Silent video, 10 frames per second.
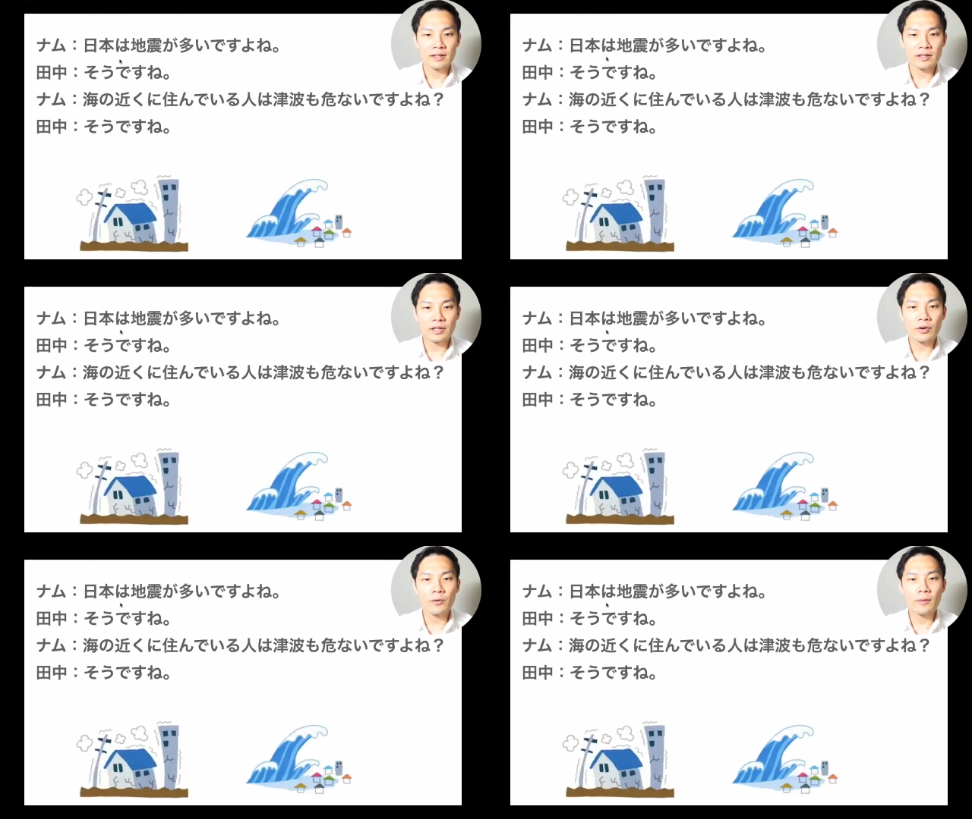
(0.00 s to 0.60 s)
日
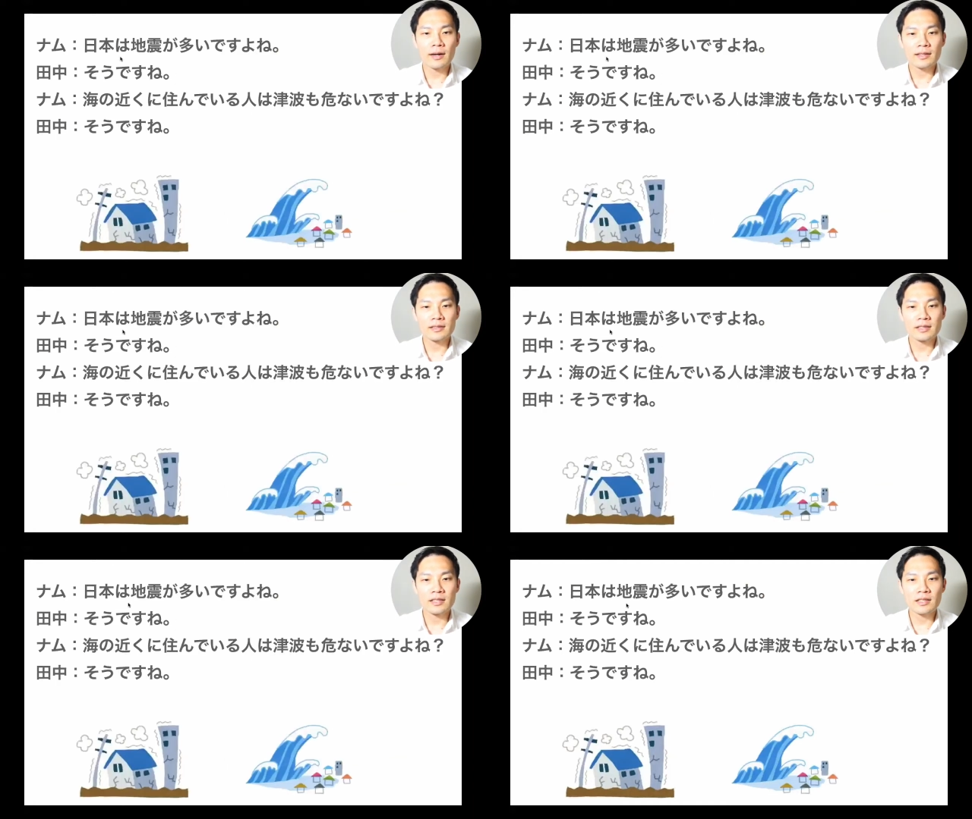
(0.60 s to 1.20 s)
本は
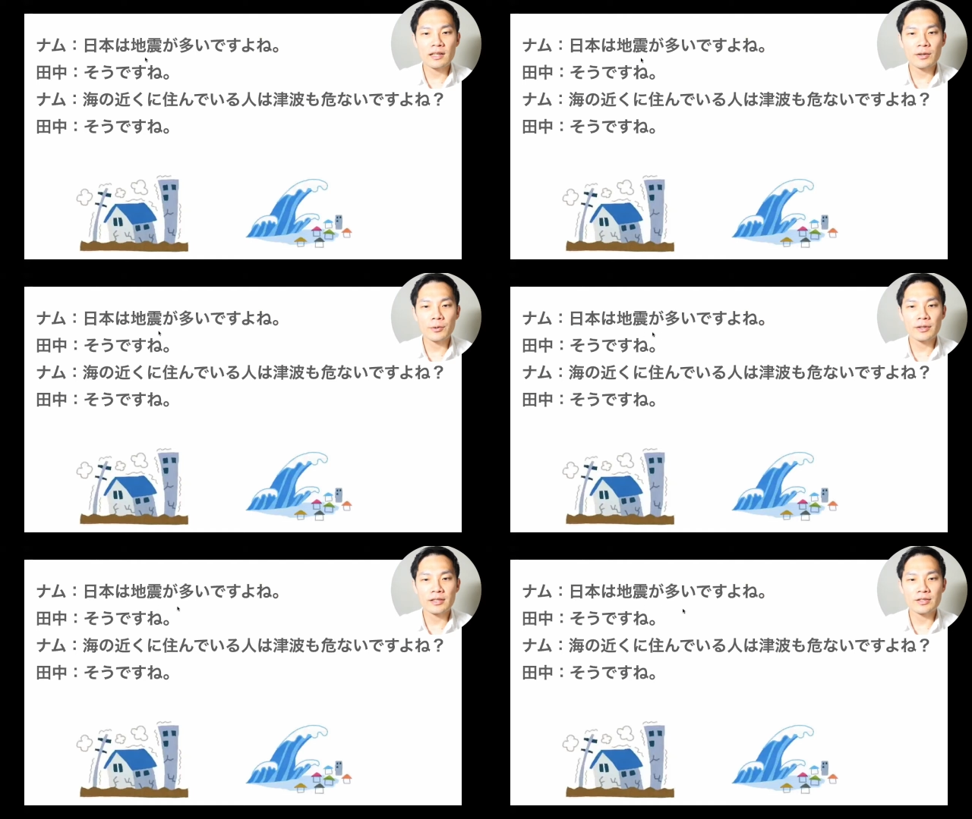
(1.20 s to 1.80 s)
地震が
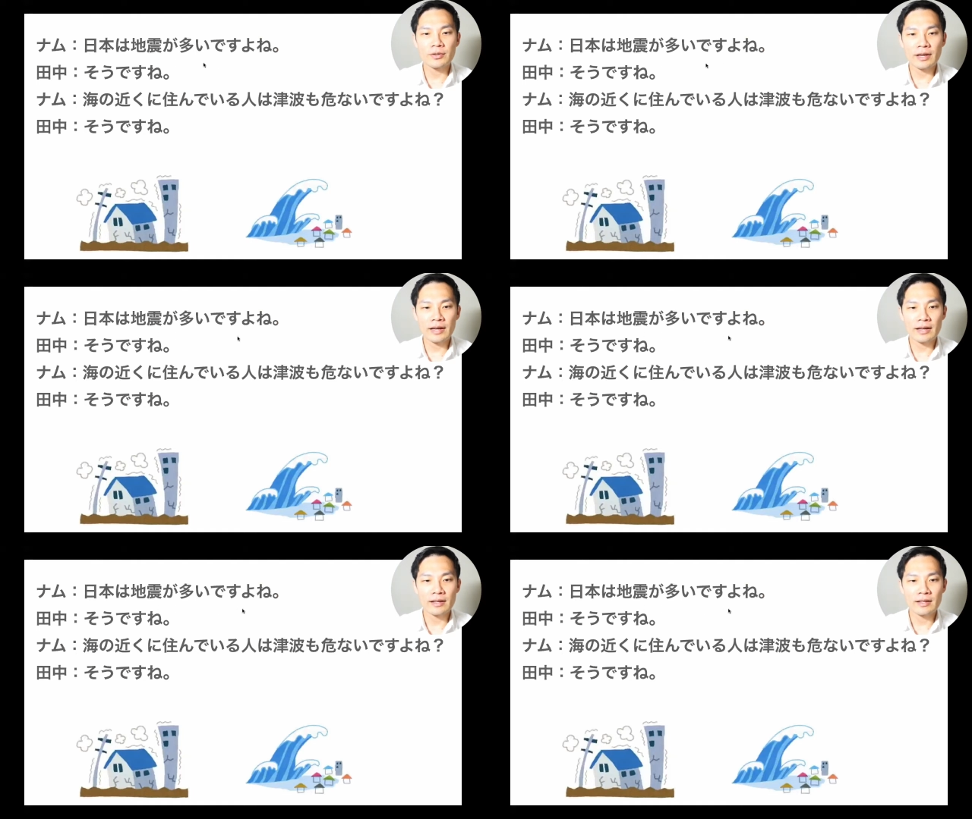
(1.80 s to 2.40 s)
多いですよ
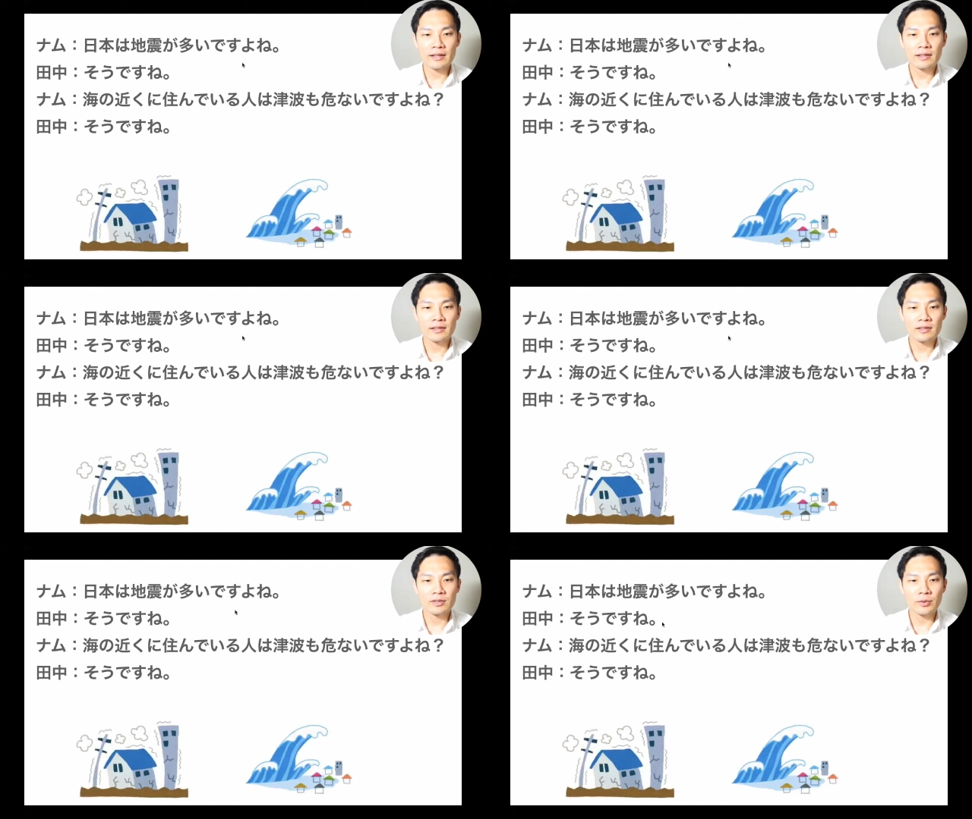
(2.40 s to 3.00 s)
ね
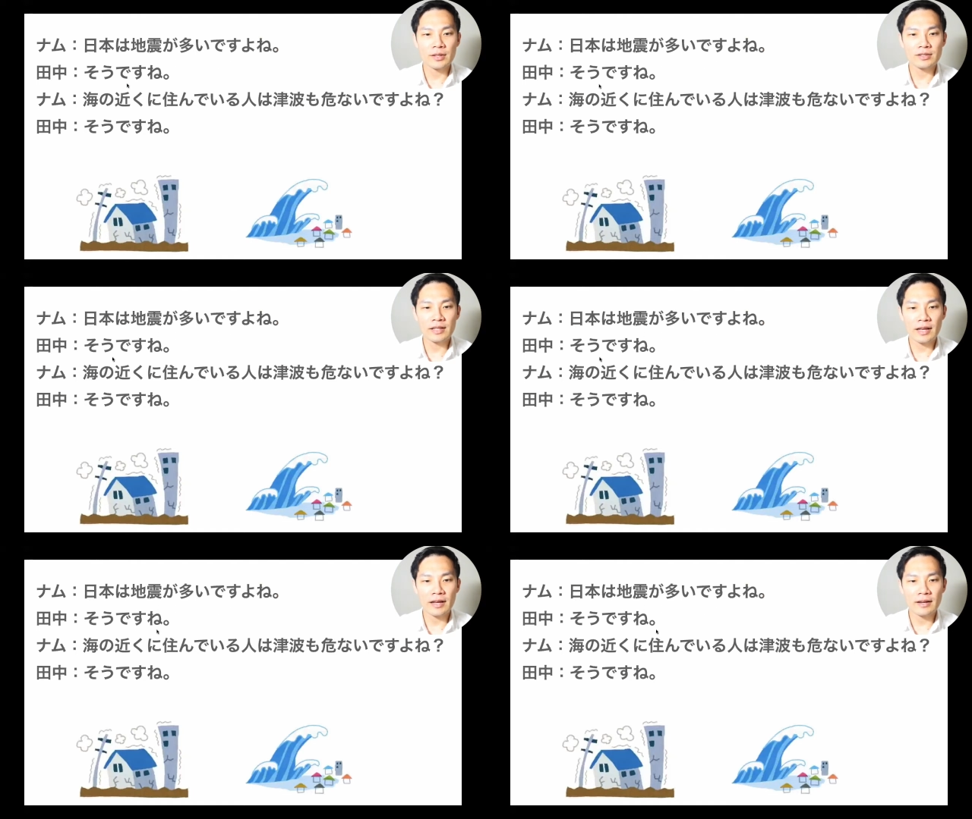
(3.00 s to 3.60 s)
そうです
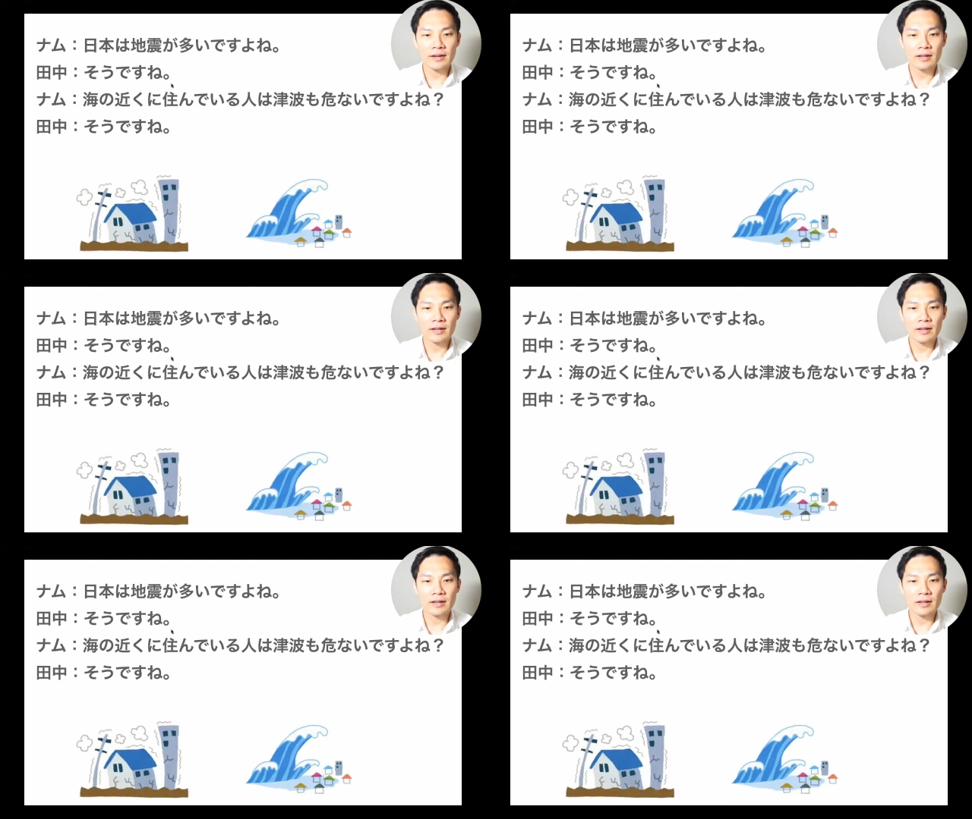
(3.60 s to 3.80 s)
ね